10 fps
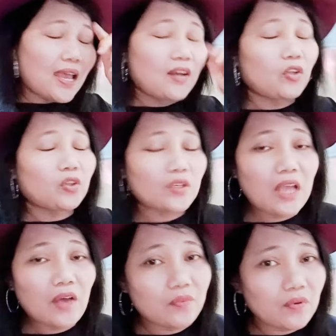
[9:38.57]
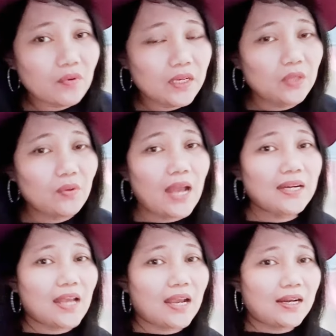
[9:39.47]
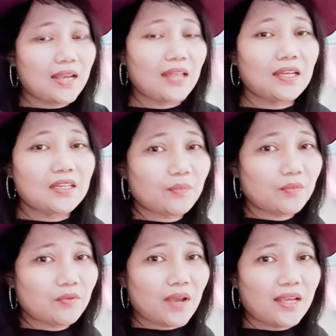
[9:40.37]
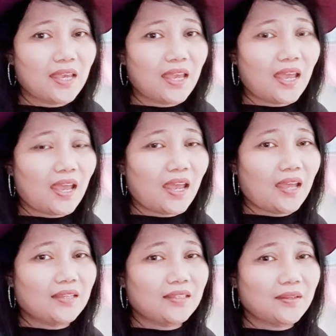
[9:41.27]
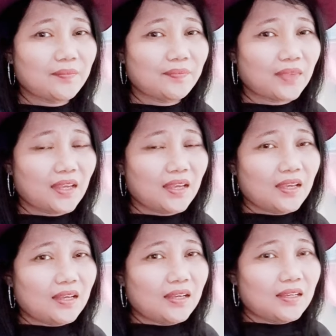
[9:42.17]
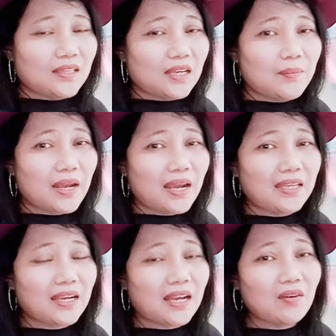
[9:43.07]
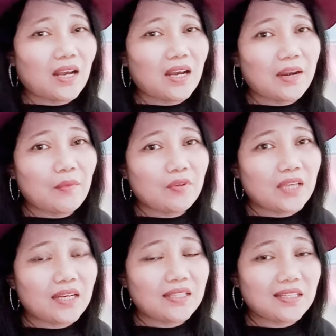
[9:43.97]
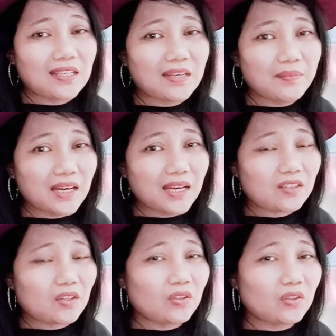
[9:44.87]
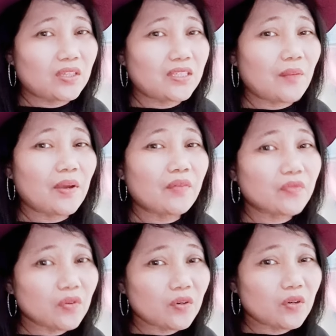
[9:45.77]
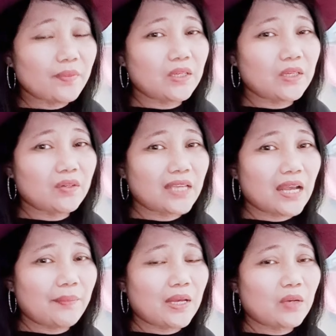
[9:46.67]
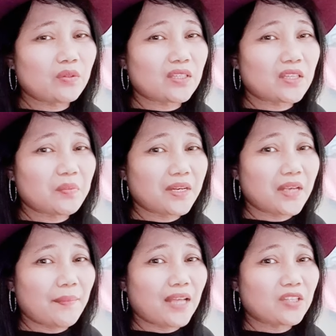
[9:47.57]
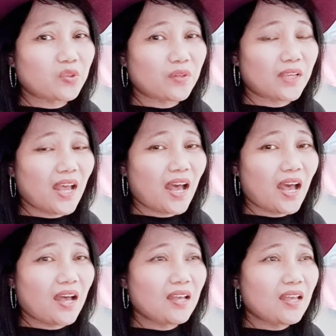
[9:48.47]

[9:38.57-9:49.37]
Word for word: nontonnya full itu ada kelihatan semua guys jadi makanya kalau kalian mau cari subscriber tonton sampai full videonya baru subscribernya masuk ya